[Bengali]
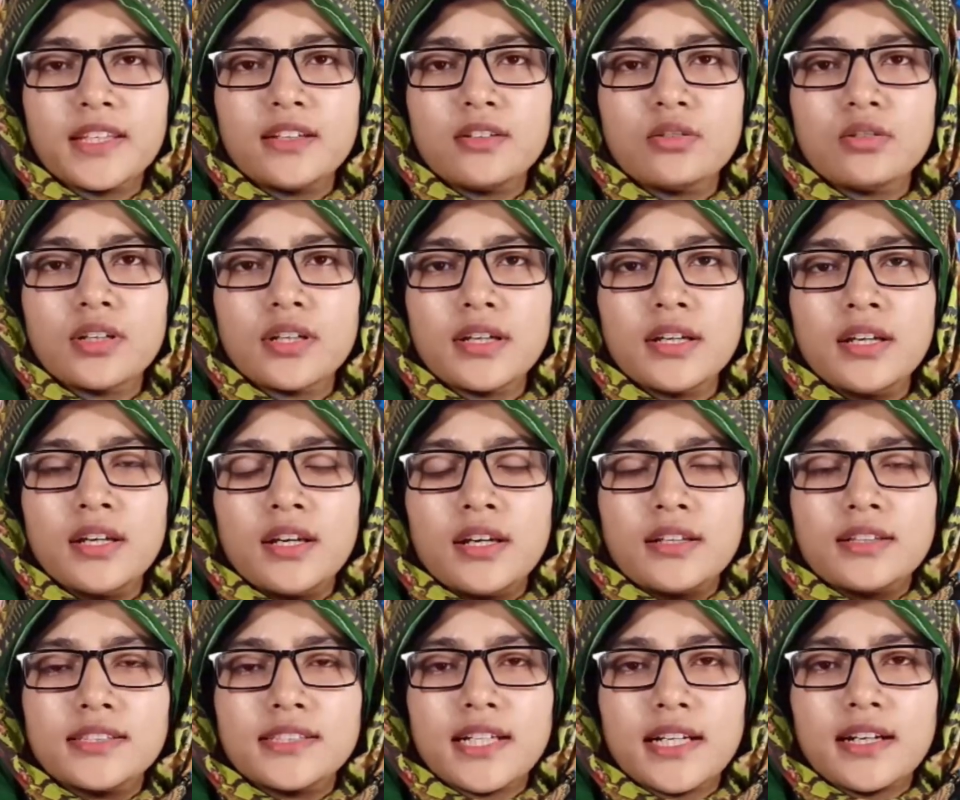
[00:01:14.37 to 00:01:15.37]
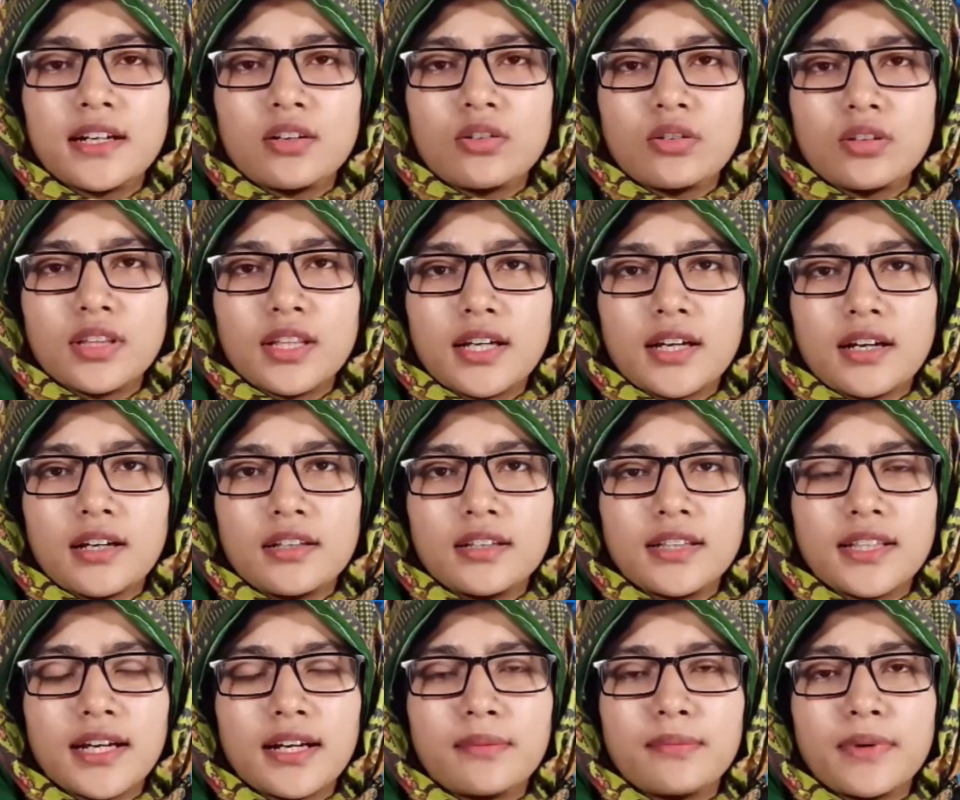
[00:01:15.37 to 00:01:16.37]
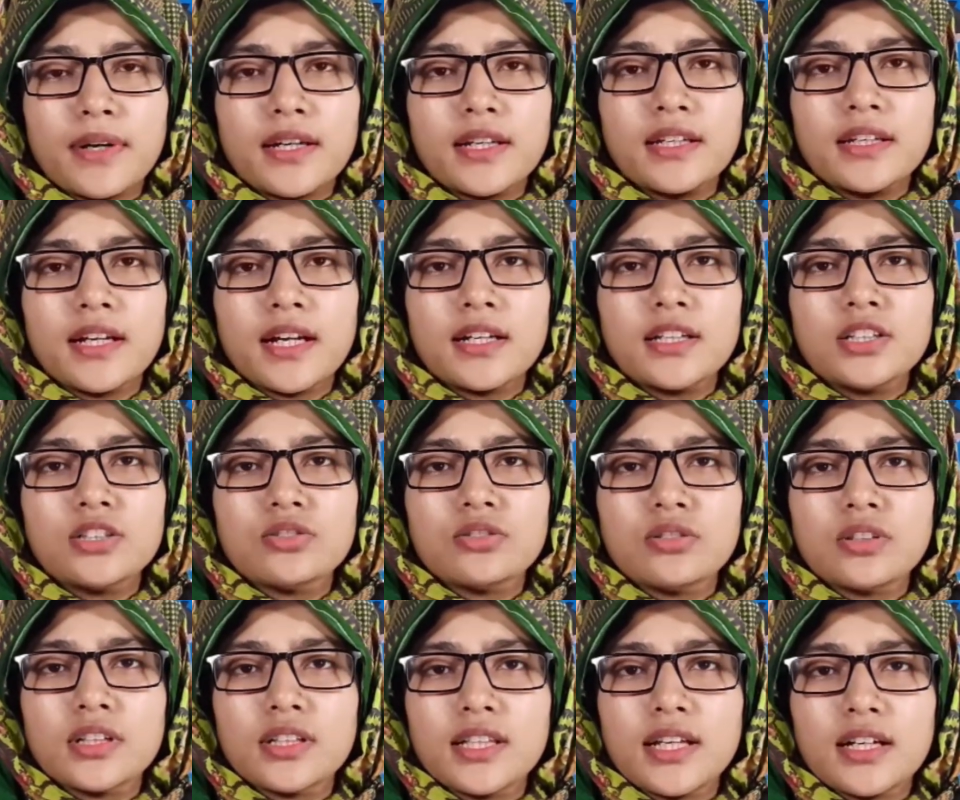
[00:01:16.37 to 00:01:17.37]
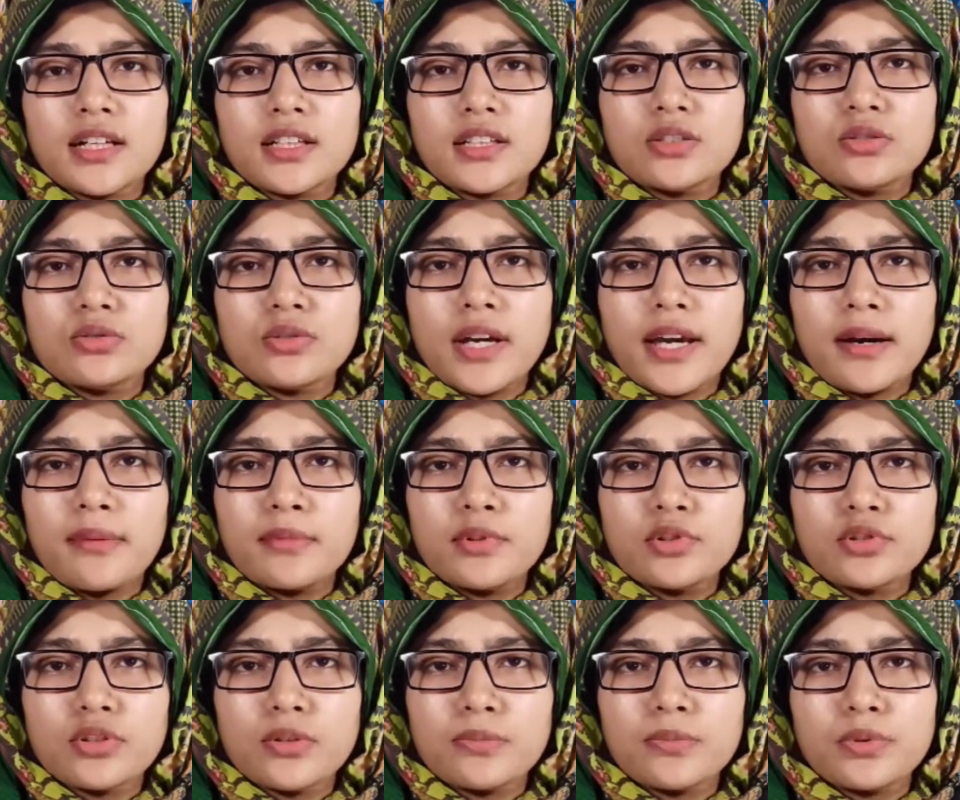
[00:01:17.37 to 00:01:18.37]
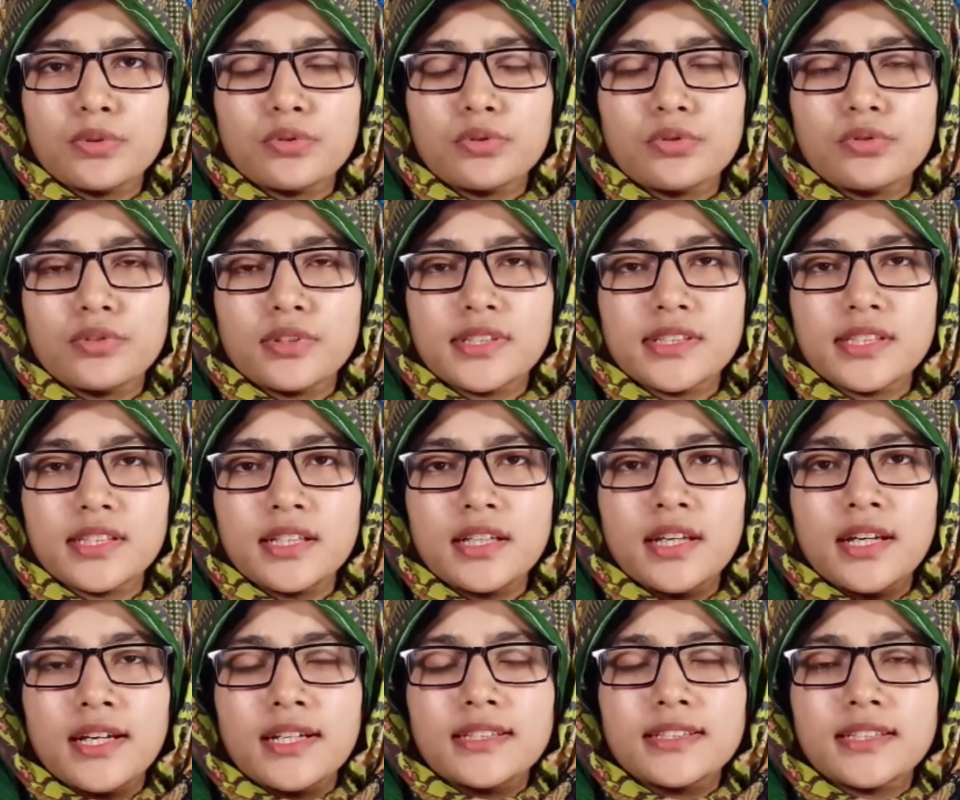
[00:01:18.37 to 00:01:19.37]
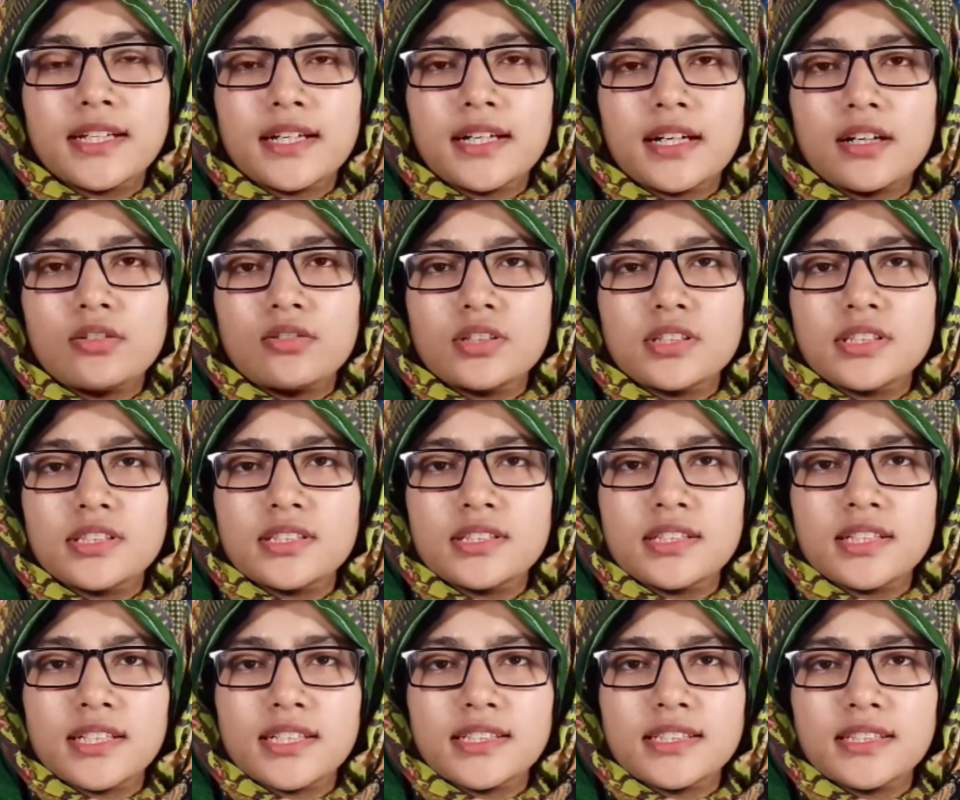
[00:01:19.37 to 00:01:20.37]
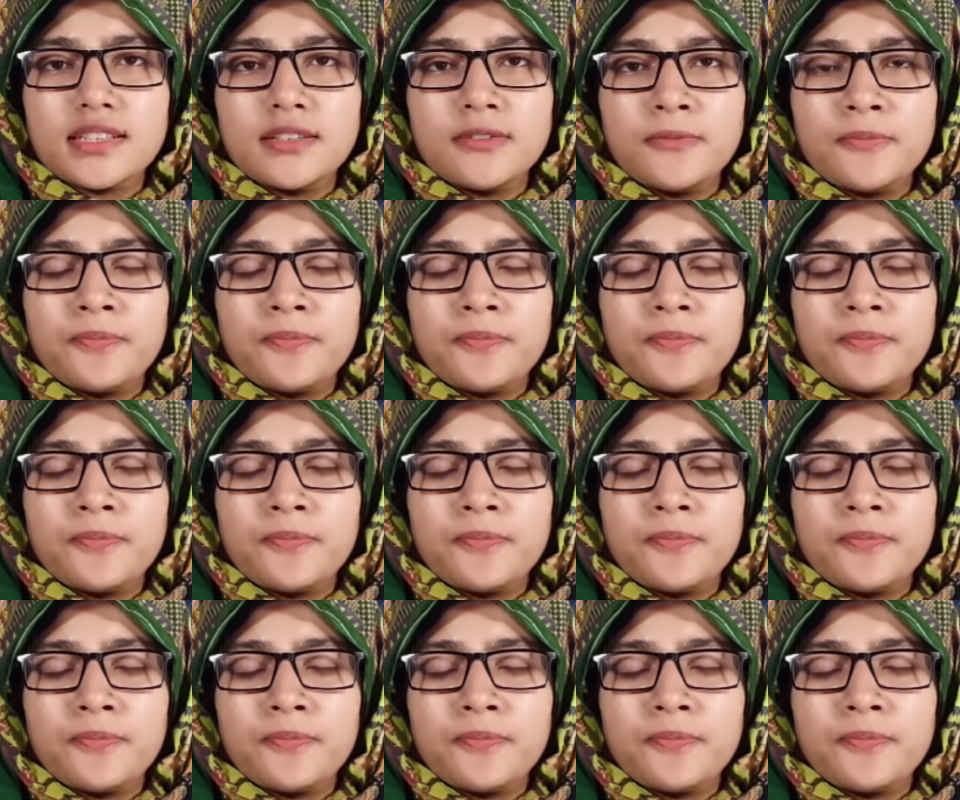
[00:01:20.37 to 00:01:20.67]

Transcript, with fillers: কি করে জানার কথা তার মানে রানীর সঙ্গে তার কিছু এমন সম্পর্ক রয়েছে যার কারণে সে জেনে গেছে